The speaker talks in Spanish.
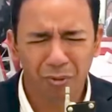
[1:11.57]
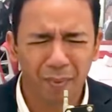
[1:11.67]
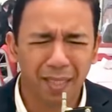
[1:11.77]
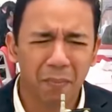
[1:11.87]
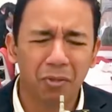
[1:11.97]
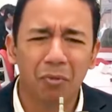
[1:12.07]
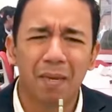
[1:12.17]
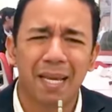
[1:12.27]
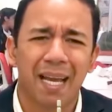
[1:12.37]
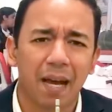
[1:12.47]
¿Cuántos
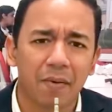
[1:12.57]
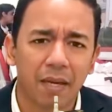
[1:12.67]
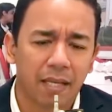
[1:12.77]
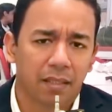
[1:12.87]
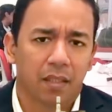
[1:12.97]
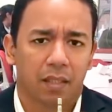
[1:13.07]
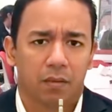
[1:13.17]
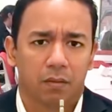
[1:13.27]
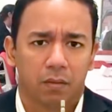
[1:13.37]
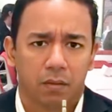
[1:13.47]
apartamentos me caben en ese
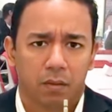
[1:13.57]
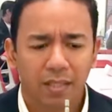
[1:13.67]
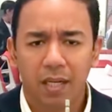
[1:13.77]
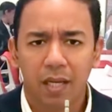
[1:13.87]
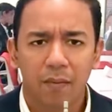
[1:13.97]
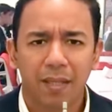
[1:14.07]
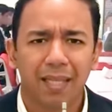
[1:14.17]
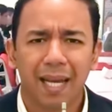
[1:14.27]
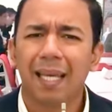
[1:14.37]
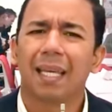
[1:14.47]
terreno? ¿Cuál sería el
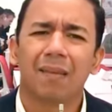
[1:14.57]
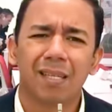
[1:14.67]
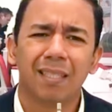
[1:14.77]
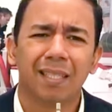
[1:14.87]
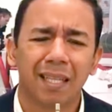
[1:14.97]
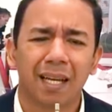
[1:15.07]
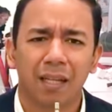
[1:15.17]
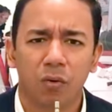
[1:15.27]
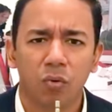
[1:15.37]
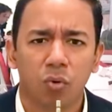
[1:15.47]
metraje que debieran tener
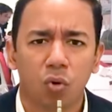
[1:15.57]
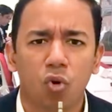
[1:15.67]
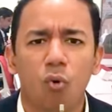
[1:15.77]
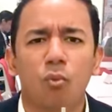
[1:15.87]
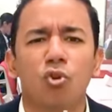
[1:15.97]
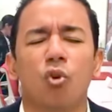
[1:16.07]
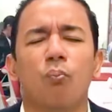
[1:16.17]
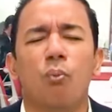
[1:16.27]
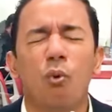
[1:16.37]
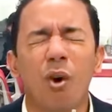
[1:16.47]
cada uno? ¿Cómo
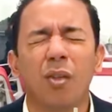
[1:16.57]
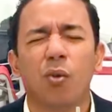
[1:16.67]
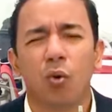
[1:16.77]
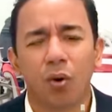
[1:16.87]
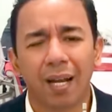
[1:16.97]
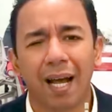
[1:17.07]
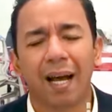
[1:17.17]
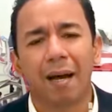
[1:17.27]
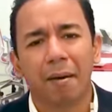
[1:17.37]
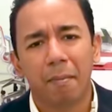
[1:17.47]
yo puedo
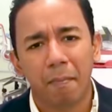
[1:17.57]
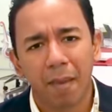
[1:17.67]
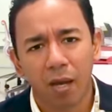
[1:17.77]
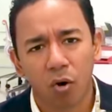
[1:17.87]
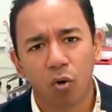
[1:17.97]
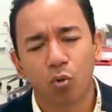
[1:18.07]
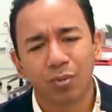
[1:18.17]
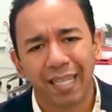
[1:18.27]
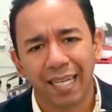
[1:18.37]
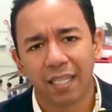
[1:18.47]
lograr mejor
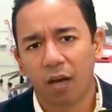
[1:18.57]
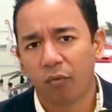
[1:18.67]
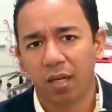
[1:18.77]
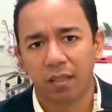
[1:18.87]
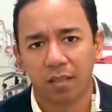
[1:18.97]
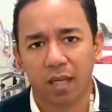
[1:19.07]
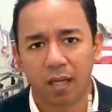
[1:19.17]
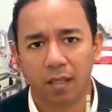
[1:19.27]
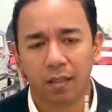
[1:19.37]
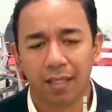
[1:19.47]
utilidad
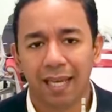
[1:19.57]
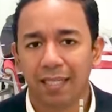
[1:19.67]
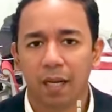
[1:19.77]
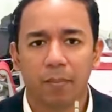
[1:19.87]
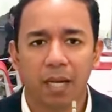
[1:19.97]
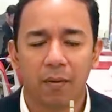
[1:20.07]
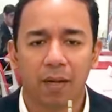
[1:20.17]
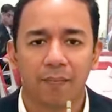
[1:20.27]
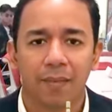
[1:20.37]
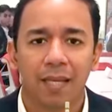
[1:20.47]
financiera. Dice la
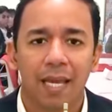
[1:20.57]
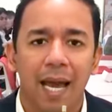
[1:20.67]
palabra.